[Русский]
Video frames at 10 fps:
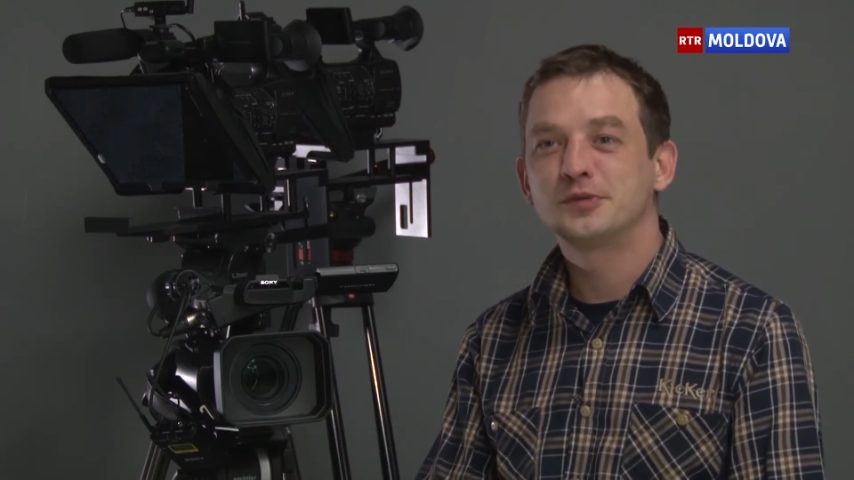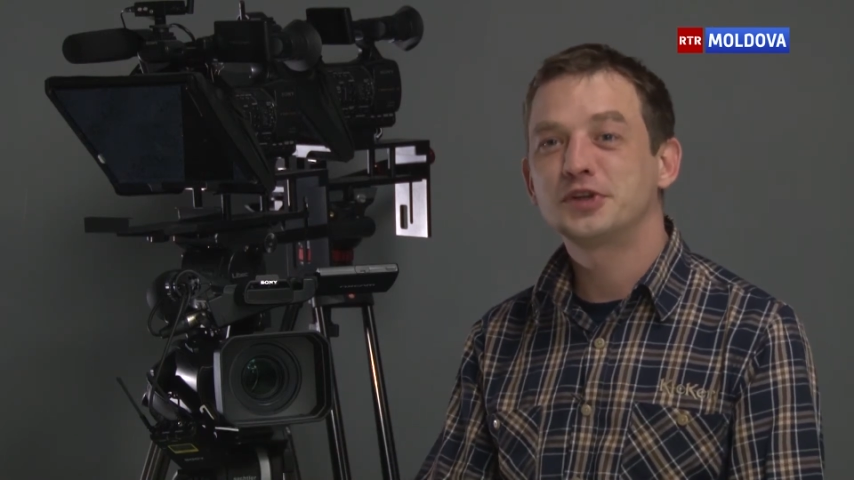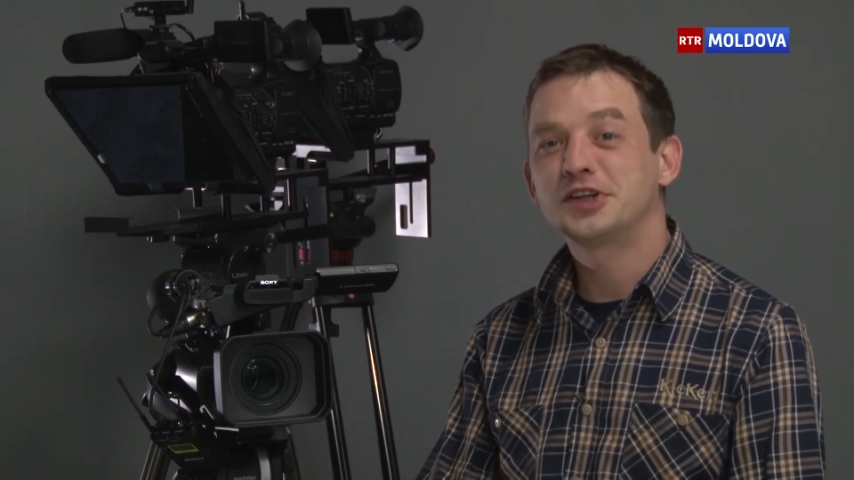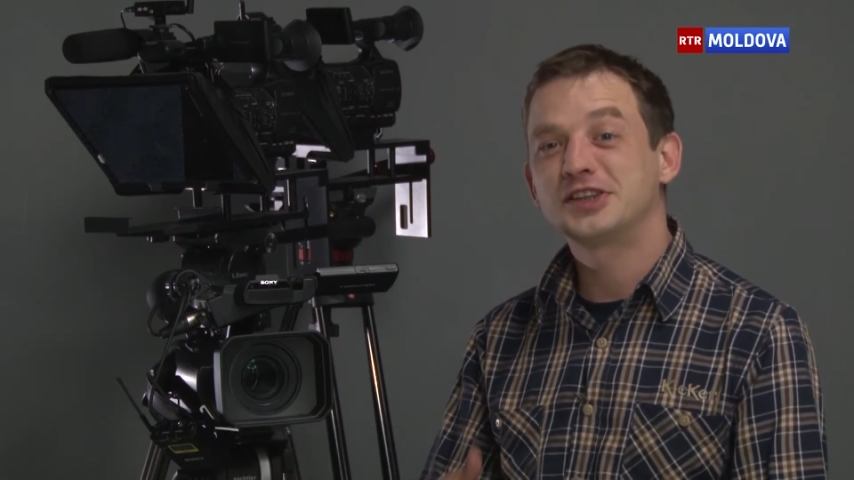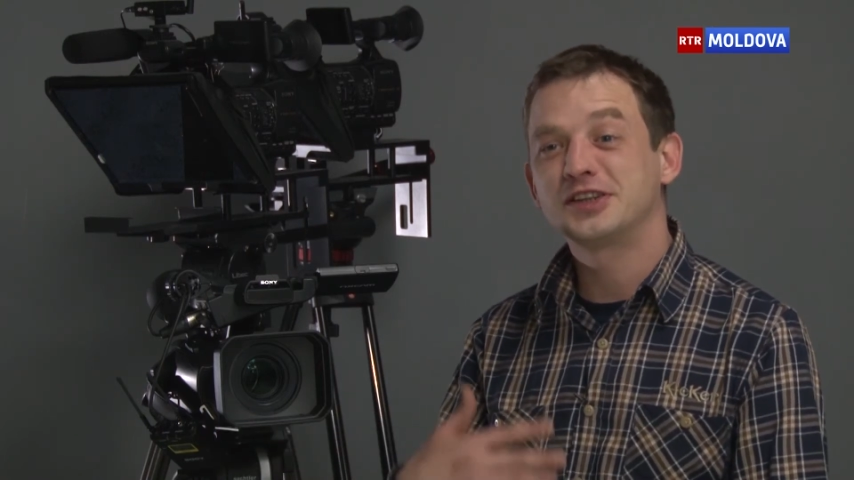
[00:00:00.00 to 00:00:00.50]

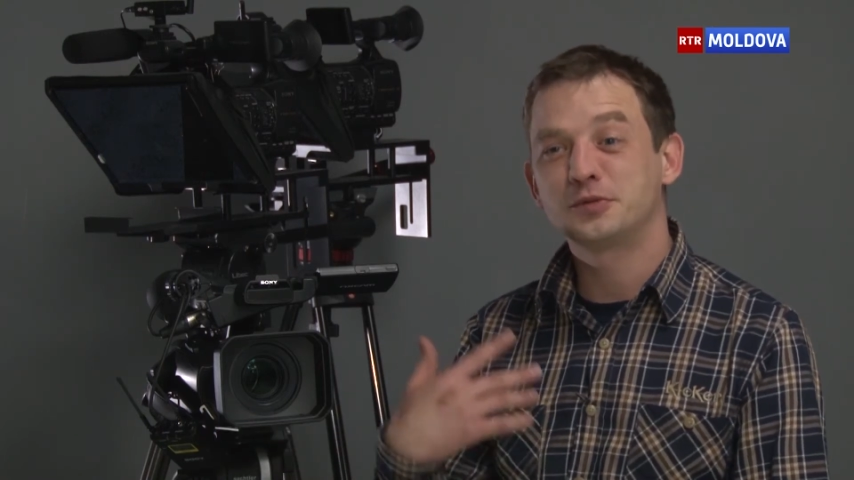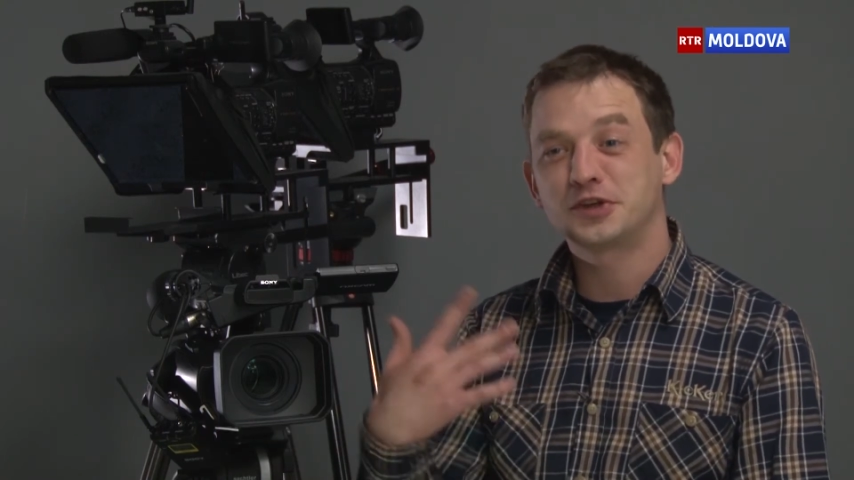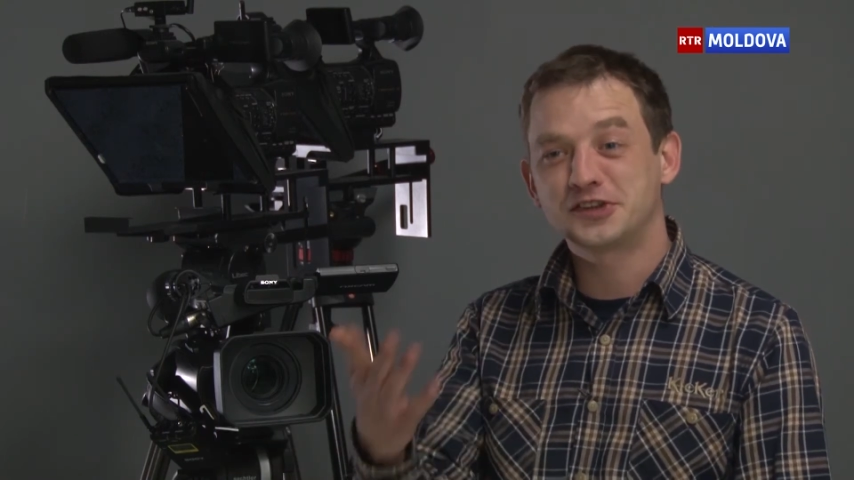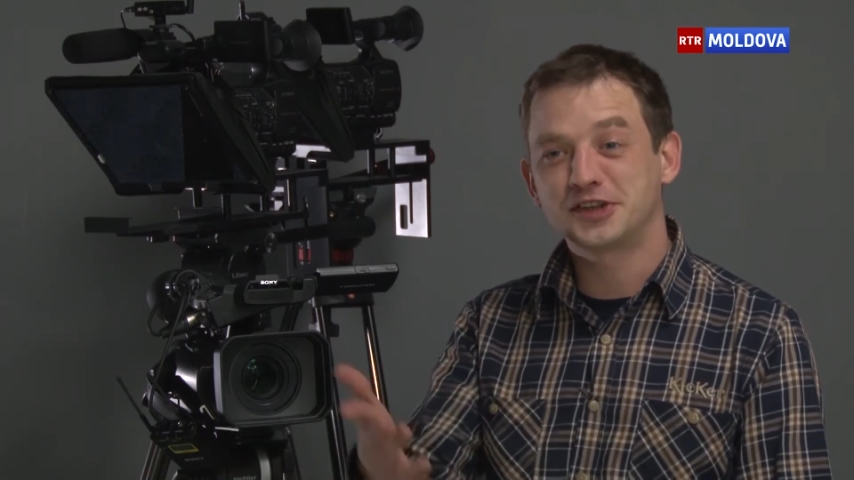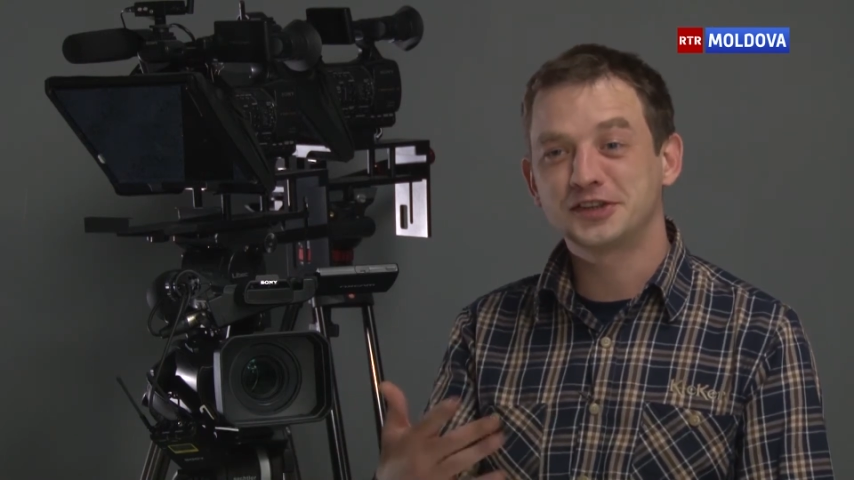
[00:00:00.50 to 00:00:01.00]
пытаешься это
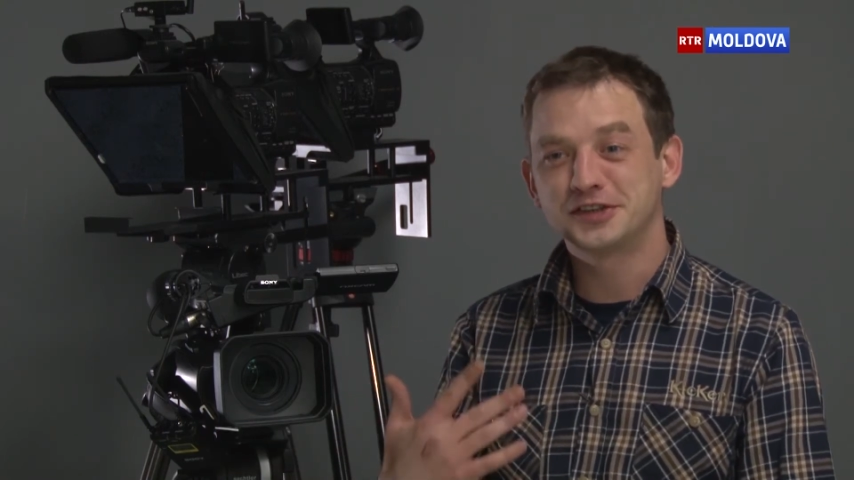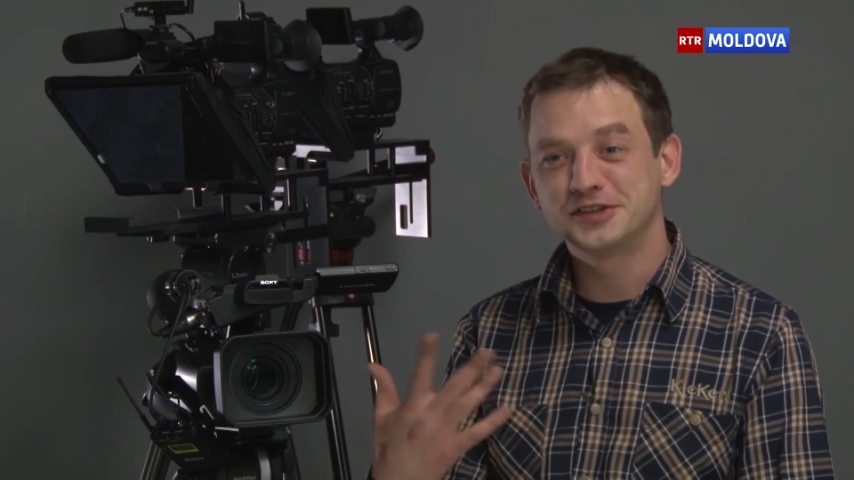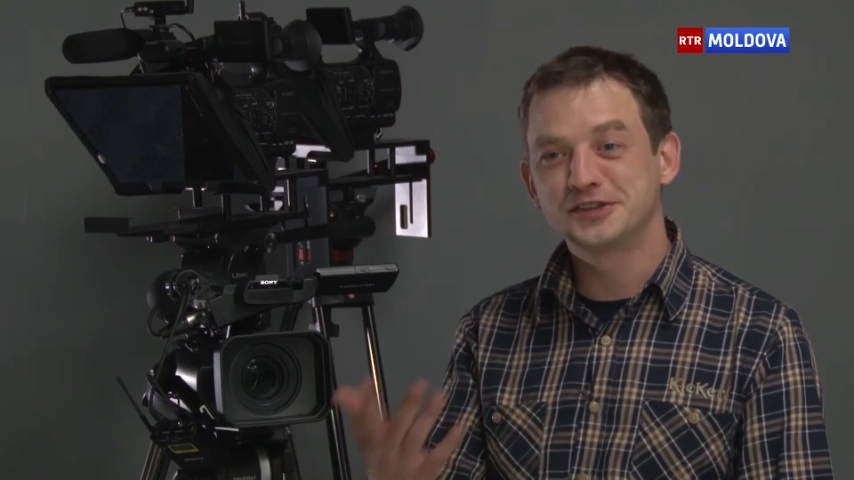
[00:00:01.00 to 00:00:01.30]
показать,